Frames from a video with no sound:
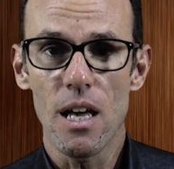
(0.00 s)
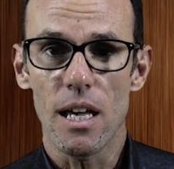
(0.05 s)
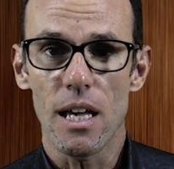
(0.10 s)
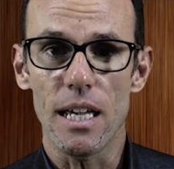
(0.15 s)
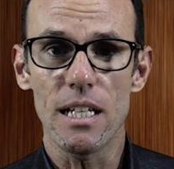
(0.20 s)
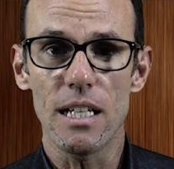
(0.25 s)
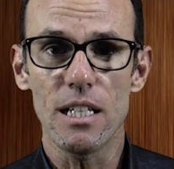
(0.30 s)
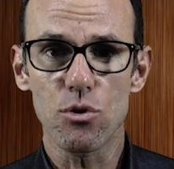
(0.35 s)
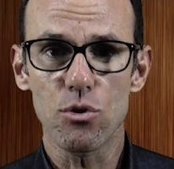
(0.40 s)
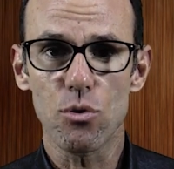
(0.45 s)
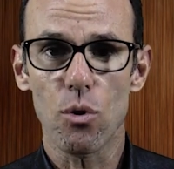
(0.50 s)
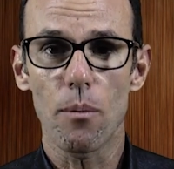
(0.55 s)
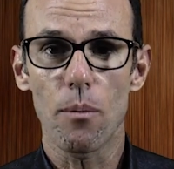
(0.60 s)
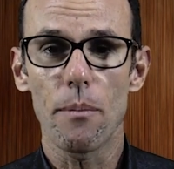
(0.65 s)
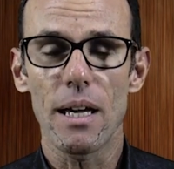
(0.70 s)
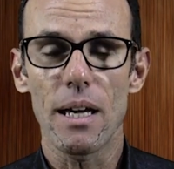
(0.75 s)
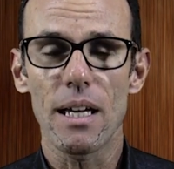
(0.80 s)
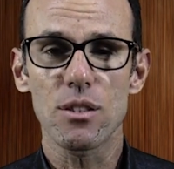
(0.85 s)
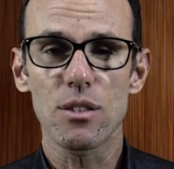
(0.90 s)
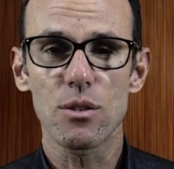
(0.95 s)
eles
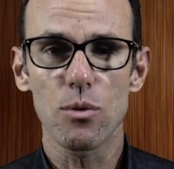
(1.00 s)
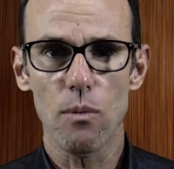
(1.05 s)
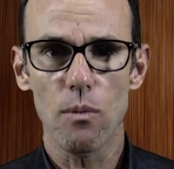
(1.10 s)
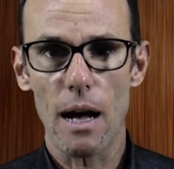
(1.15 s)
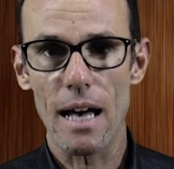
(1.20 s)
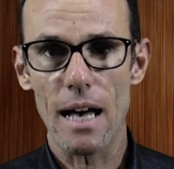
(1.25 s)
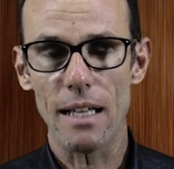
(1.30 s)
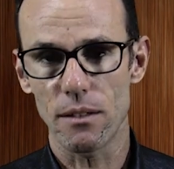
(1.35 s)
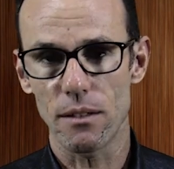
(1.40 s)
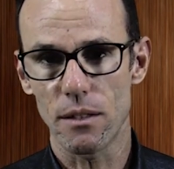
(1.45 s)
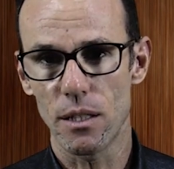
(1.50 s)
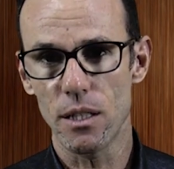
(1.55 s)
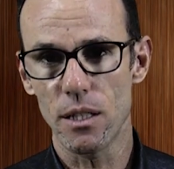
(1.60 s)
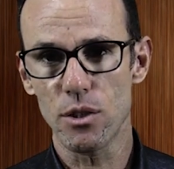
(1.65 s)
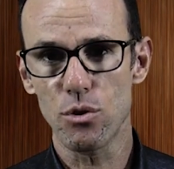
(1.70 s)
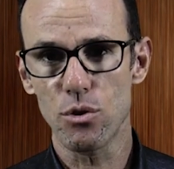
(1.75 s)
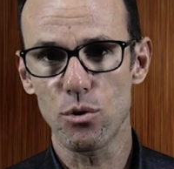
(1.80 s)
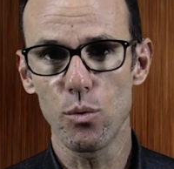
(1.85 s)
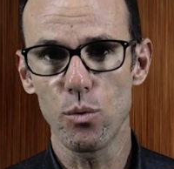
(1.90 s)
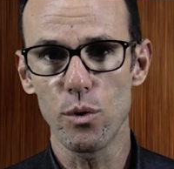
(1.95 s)
começam a
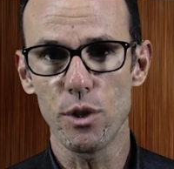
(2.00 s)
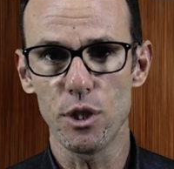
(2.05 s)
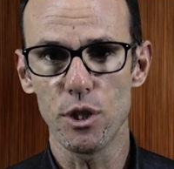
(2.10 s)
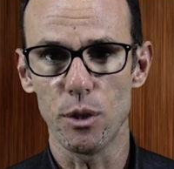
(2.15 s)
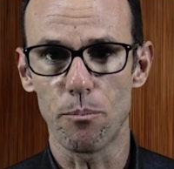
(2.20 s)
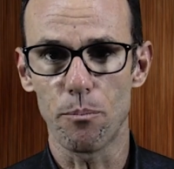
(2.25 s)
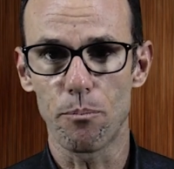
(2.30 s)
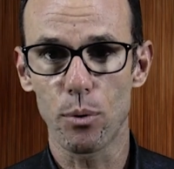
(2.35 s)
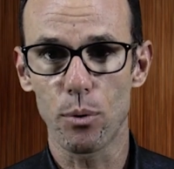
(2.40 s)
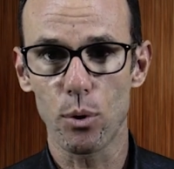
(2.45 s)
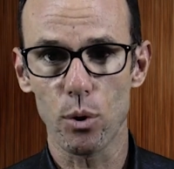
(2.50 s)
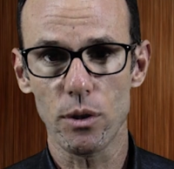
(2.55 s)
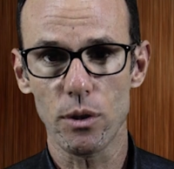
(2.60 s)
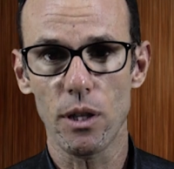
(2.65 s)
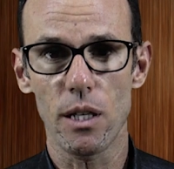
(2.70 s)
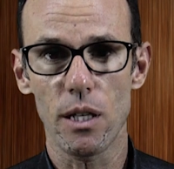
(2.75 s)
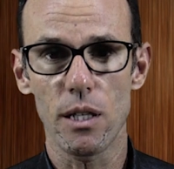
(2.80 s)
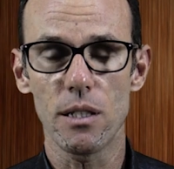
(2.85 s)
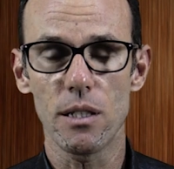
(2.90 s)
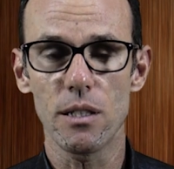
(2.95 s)
destruir
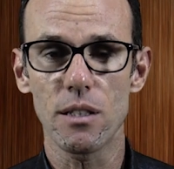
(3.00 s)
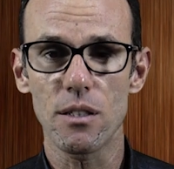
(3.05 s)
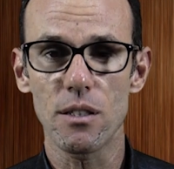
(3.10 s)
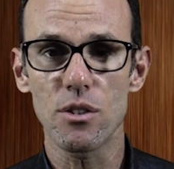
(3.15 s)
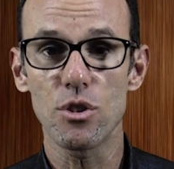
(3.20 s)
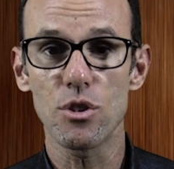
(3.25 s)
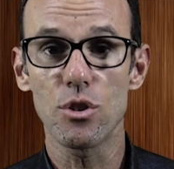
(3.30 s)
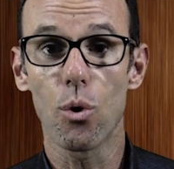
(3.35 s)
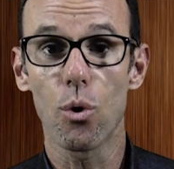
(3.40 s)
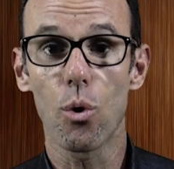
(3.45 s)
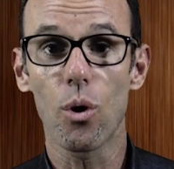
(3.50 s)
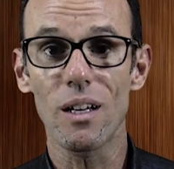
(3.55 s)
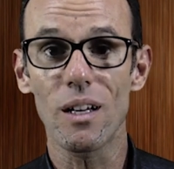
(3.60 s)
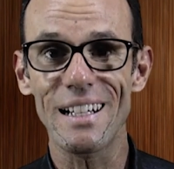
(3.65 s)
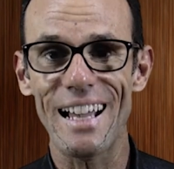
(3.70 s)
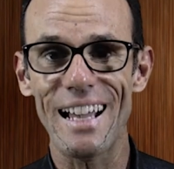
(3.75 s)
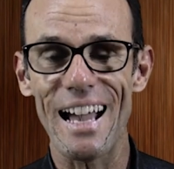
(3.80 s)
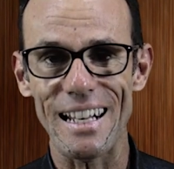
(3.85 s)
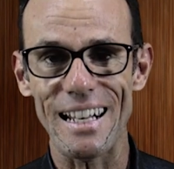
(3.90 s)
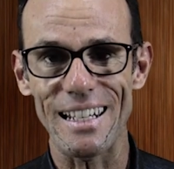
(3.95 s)
proteínas e
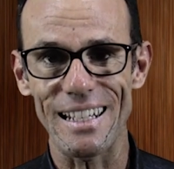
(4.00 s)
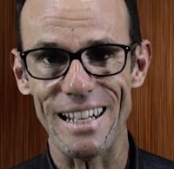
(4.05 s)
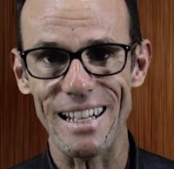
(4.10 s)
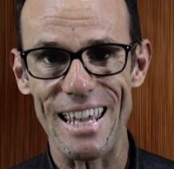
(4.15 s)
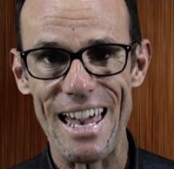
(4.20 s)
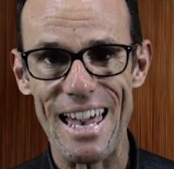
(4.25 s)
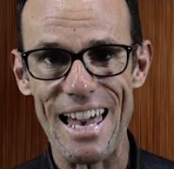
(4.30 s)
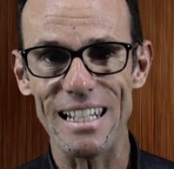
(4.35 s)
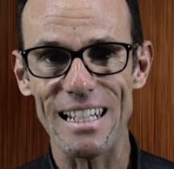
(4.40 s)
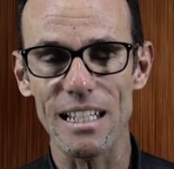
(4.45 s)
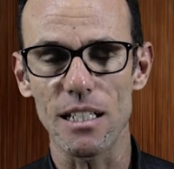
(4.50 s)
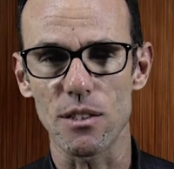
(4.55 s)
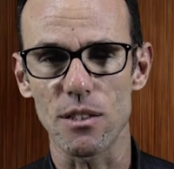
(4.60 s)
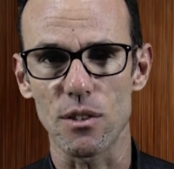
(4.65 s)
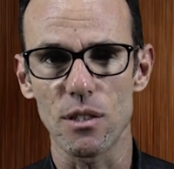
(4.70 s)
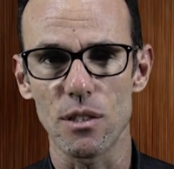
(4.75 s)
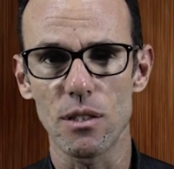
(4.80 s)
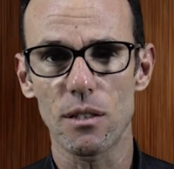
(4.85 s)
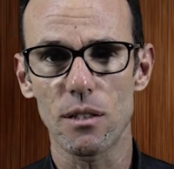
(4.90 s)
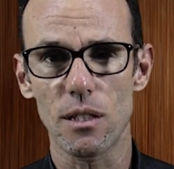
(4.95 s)

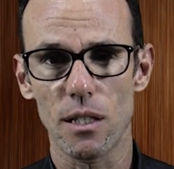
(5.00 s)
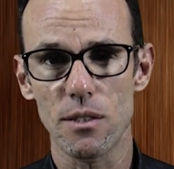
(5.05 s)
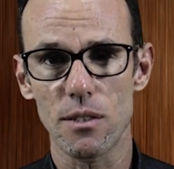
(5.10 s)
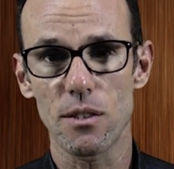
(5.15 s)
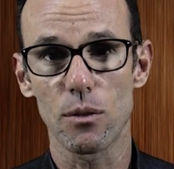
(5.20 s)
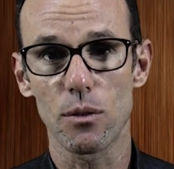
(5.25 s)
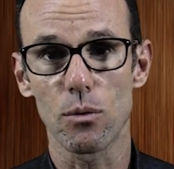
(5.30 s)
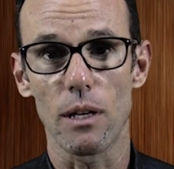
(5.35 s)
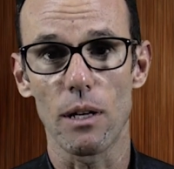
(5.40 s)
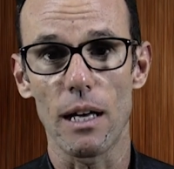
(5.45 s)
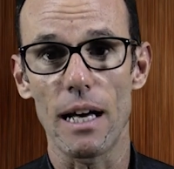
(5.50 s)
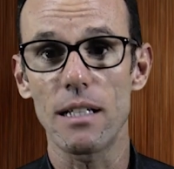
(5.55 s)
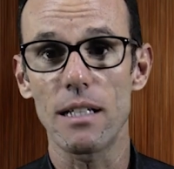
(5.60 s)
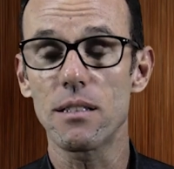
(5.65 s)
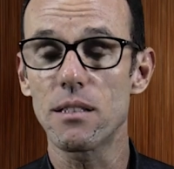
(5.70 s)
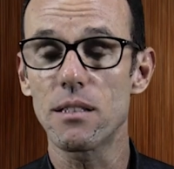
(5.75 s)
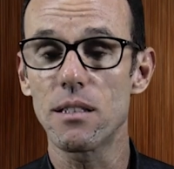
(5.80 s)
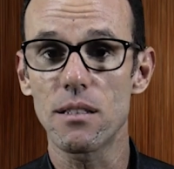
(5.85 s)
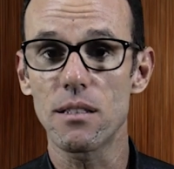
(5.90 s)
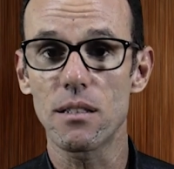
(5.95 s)
organelas
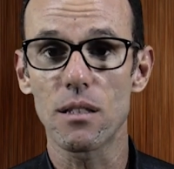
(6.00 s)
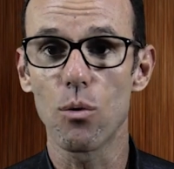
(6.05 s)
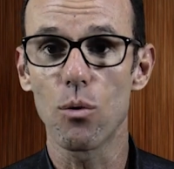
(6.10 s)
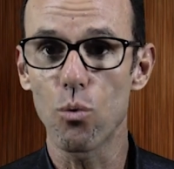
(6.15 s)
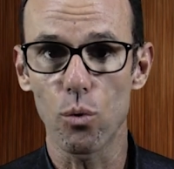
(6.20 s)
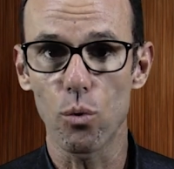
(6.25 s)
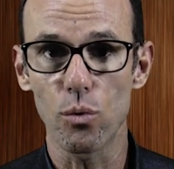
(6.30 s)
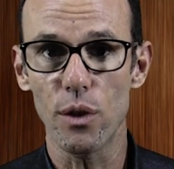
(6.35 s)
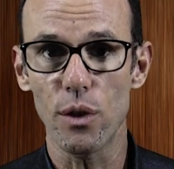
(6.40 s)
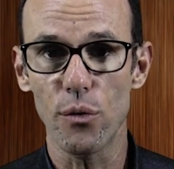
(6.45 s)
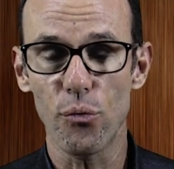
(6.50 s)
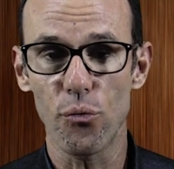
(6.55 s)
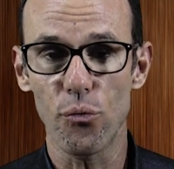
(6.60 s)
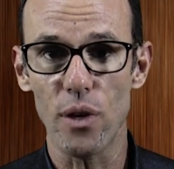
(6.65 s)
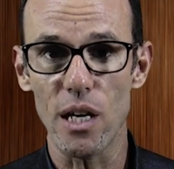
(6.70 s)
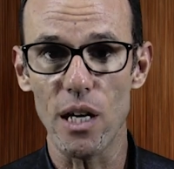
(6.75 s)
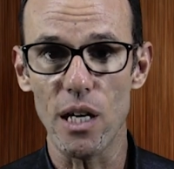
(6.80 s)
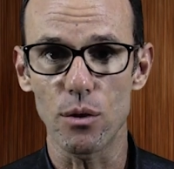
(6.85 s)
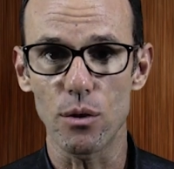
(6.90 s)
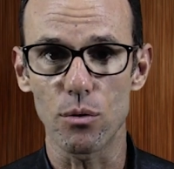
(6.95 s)
intracelulares que estão com
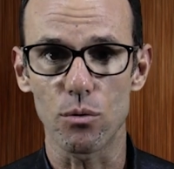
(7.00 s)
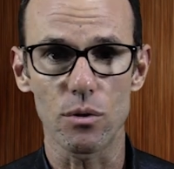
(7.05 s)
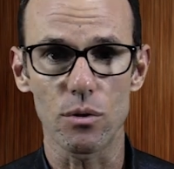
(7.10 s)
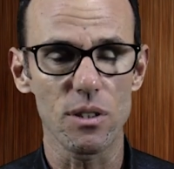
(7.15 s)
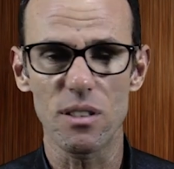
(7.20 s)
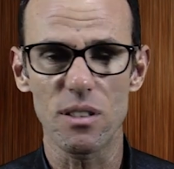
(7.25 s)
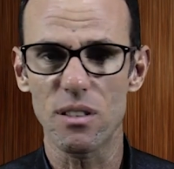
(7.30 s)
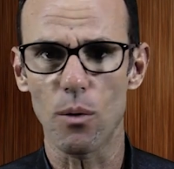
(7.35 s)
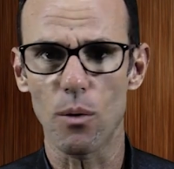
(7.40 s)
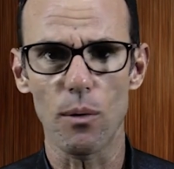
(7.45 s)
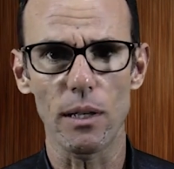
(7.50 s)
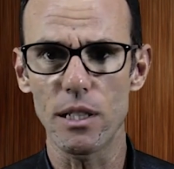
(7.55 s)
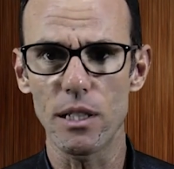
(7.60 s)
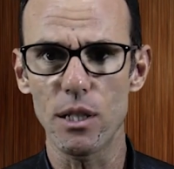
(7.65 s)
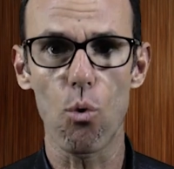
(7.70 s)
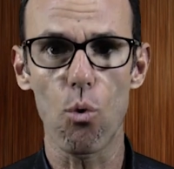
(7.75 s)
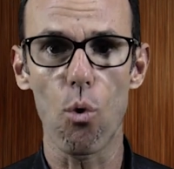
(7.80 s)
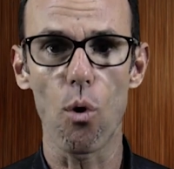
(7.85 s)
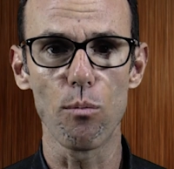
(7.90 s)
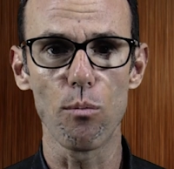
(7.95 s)
defeito, que estão ali
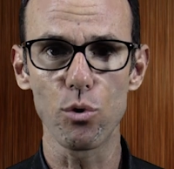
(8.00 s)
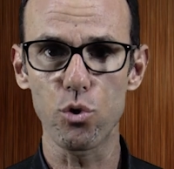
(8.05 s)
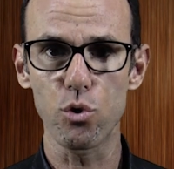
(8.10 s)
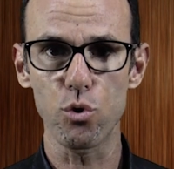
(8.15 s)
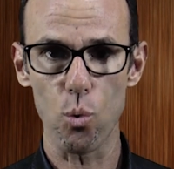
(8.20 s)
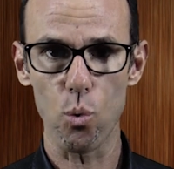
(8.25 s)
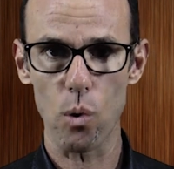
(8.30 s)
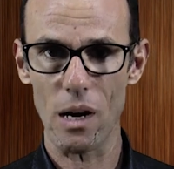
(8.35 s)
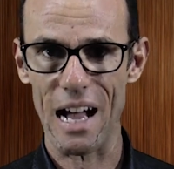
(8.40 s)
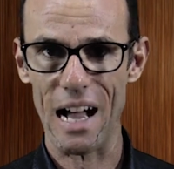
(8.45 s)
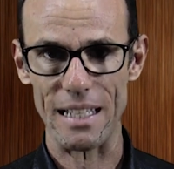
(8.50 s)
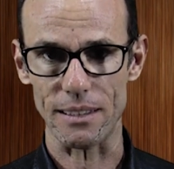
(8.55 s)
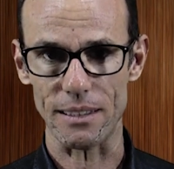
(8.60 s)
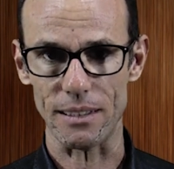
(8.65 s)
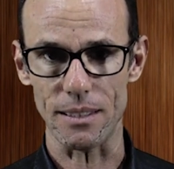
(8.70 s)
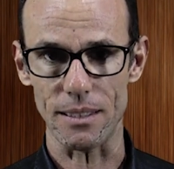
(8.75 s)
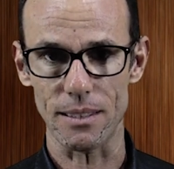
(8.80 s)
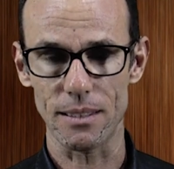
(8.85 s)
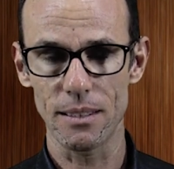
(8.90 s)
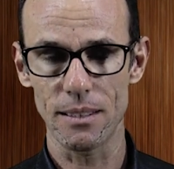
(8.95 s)
como
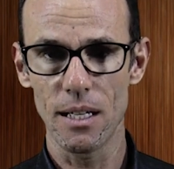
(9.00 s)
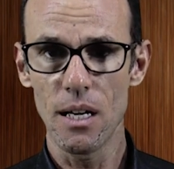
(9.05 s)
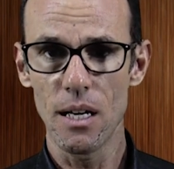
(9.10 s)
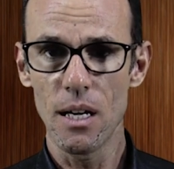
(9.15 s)
sucatas.